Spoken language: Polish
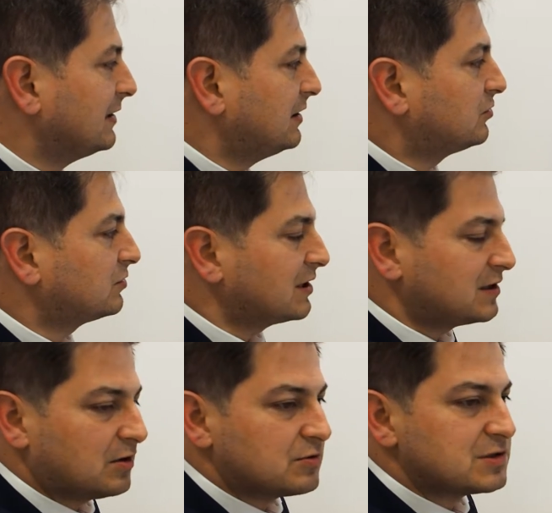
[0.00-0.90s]
I
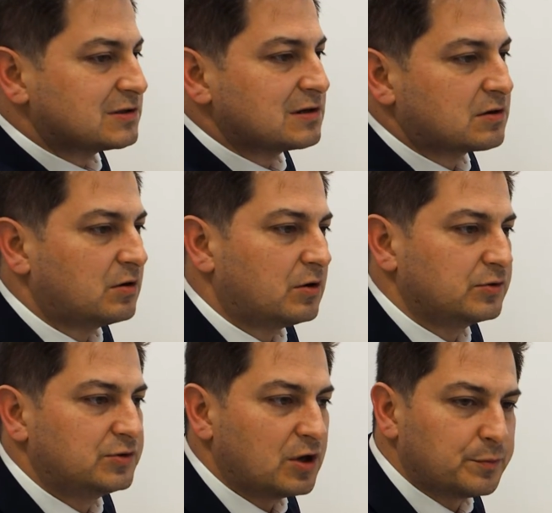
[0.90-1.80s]
tutaj nie chodzi tylko
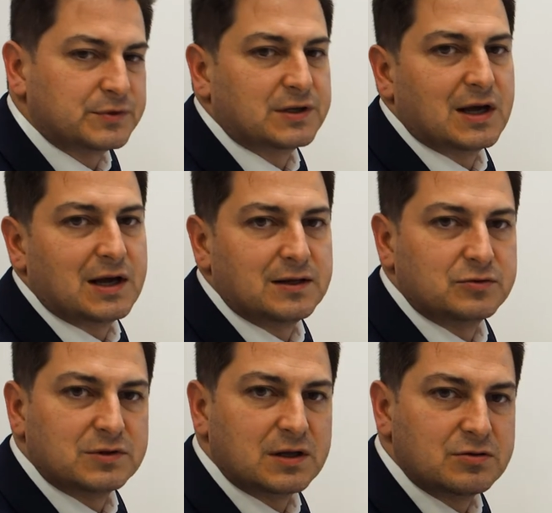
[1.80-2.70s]
o dioptrię, ale
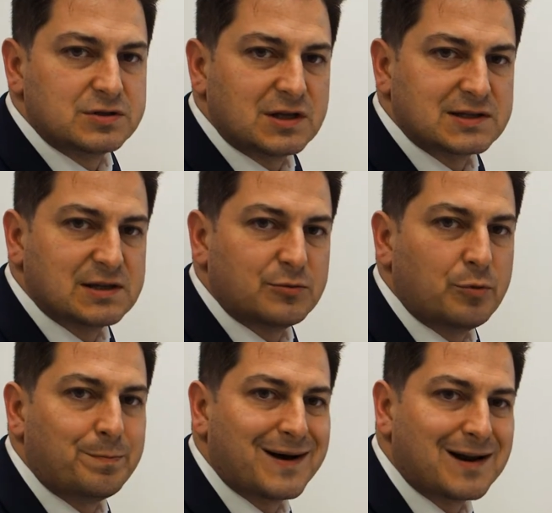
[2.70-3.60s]
tutaj chodzi tak samo
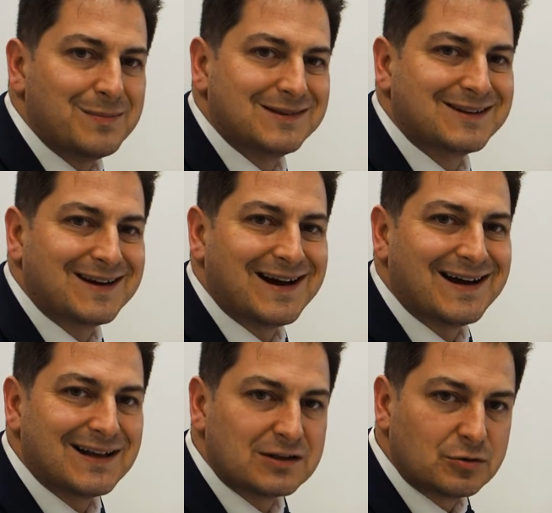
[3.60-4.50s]
o parametry
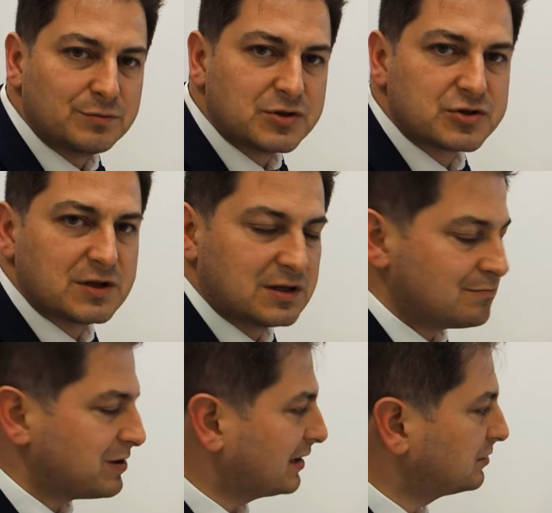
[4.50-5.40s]
anatomiczne
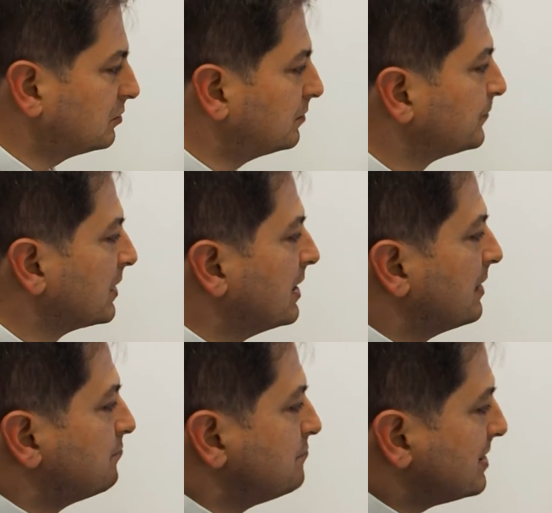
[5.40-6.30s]
implantu,
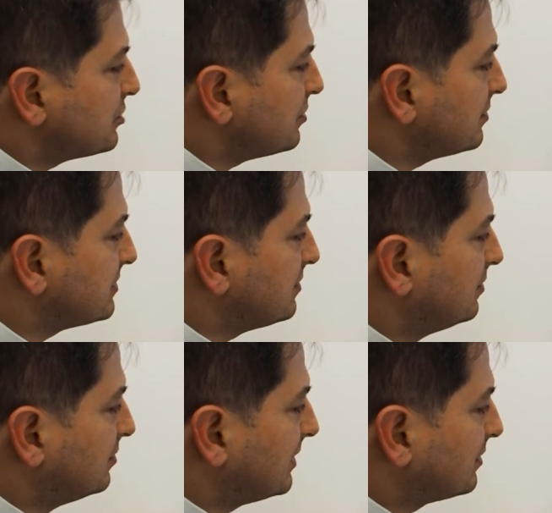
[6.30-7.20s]

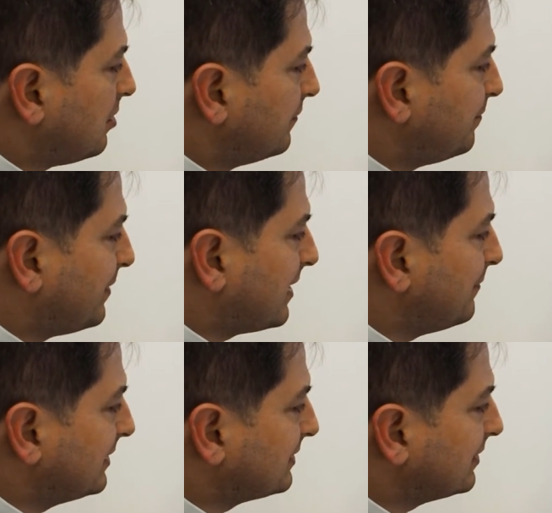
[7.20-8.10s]
mierząc dodatkowe
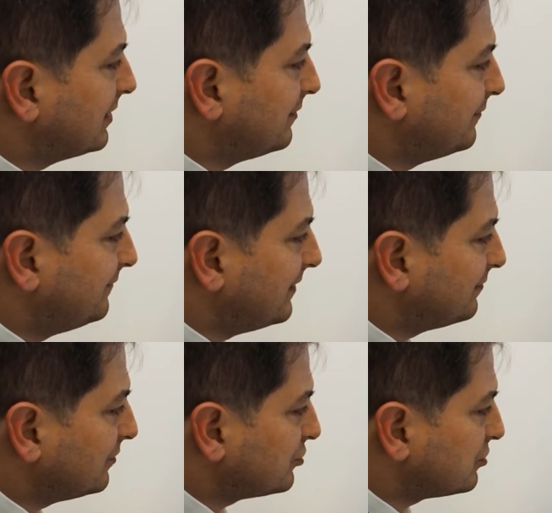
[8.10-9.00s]
parametry
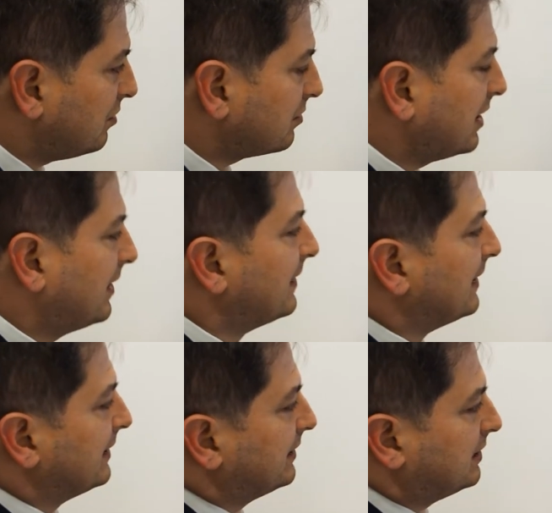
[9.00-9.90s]
wewnątrz oka.
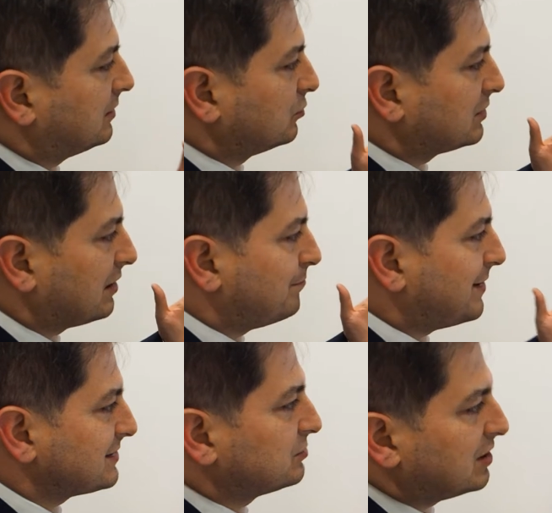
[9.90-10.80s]
I tutaj
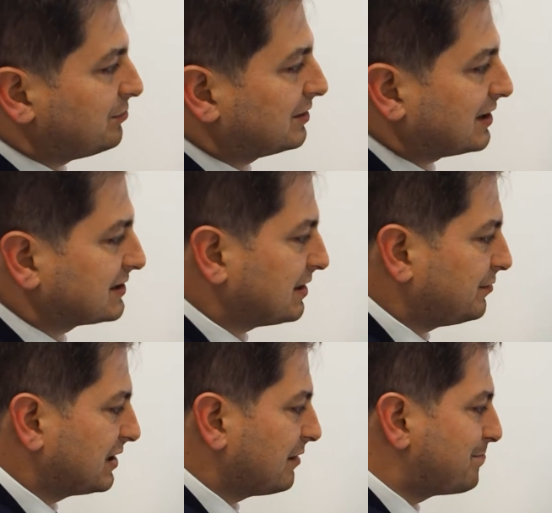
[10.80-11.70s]
bazujemy tak
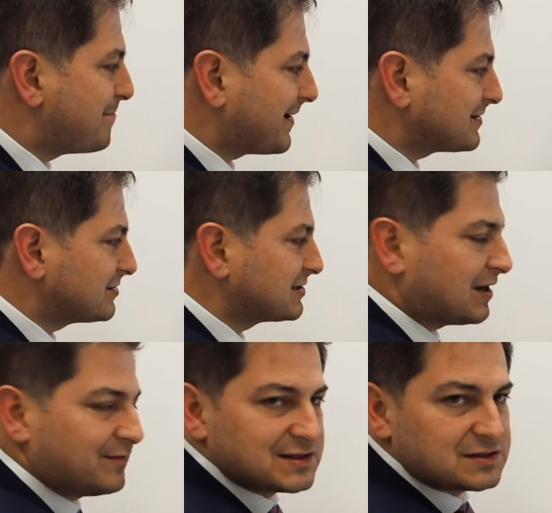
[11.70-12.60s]
samo na bardzo
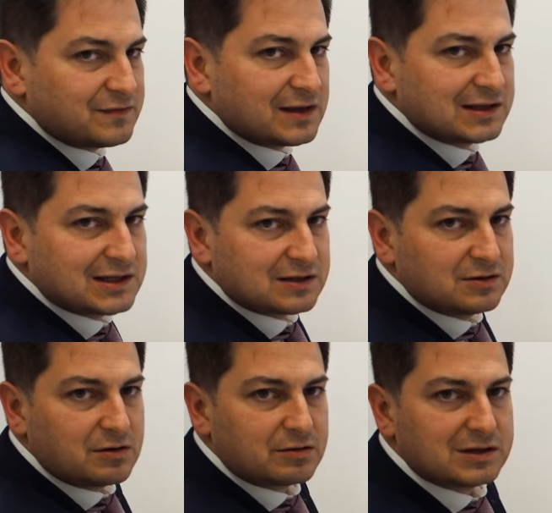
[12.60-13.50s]
zaawansowanej
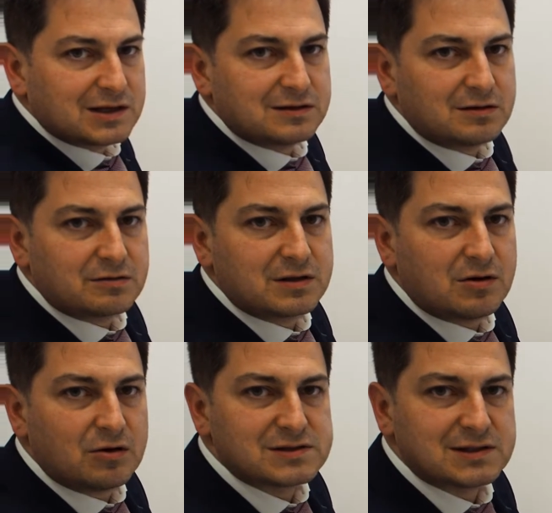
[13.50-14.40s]
technologii,
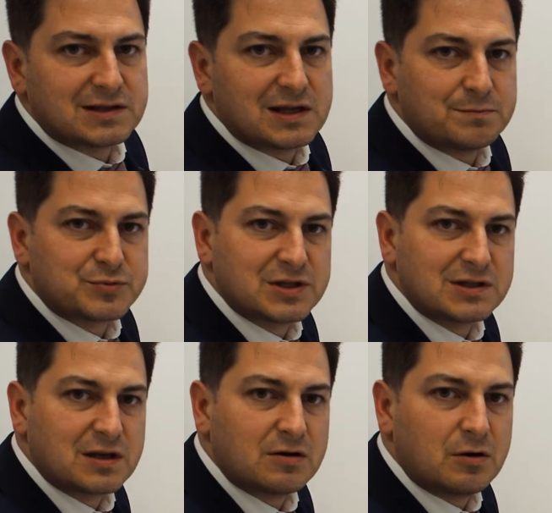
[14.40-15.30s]
technologii OCT
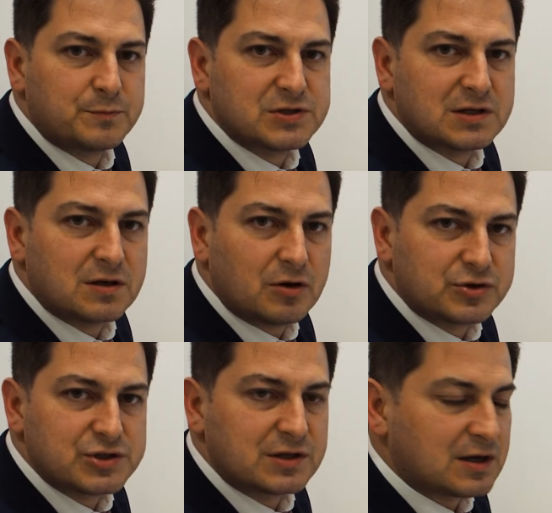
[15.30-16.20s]
przedniego
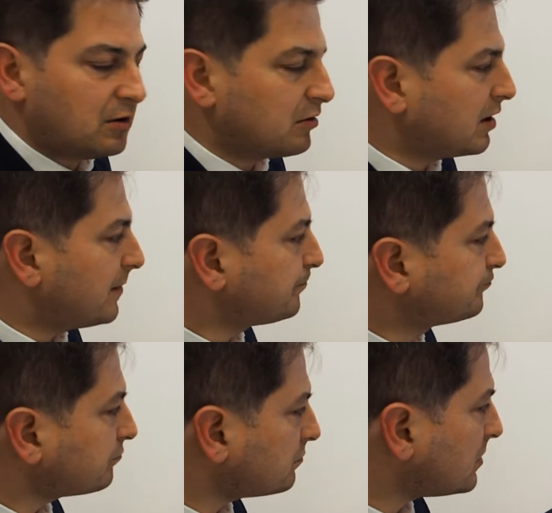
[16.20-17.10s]
odcinka
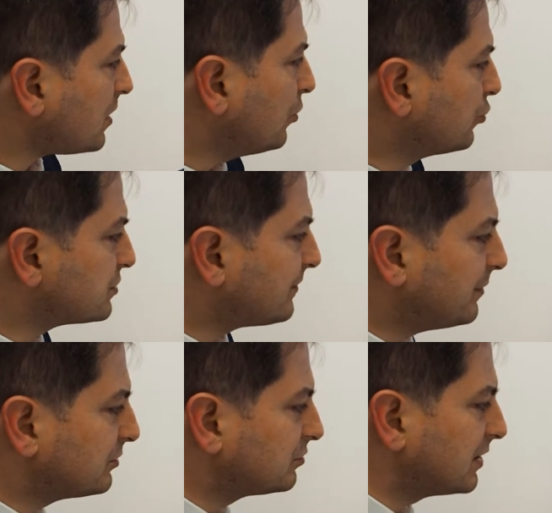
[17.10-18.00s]
oka,
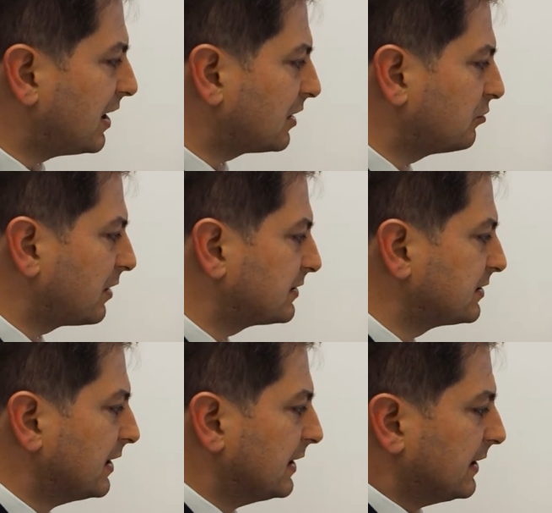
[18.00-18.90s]
Używamy tutaj
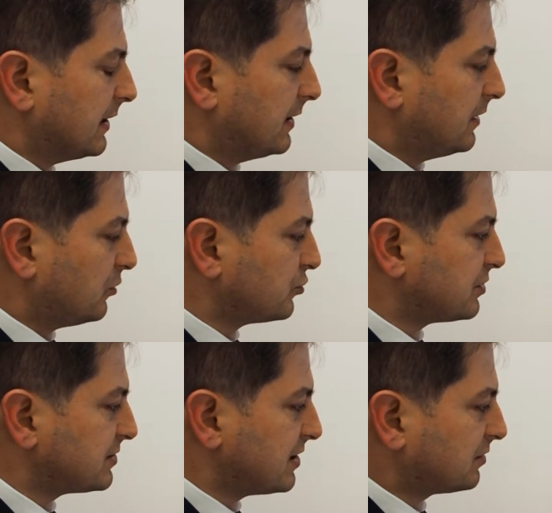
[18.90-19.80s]
akurat e,
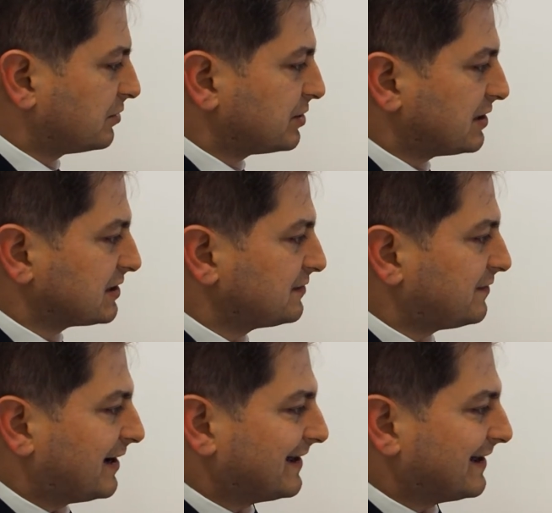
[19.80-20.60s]
urządzenia, które się nazywa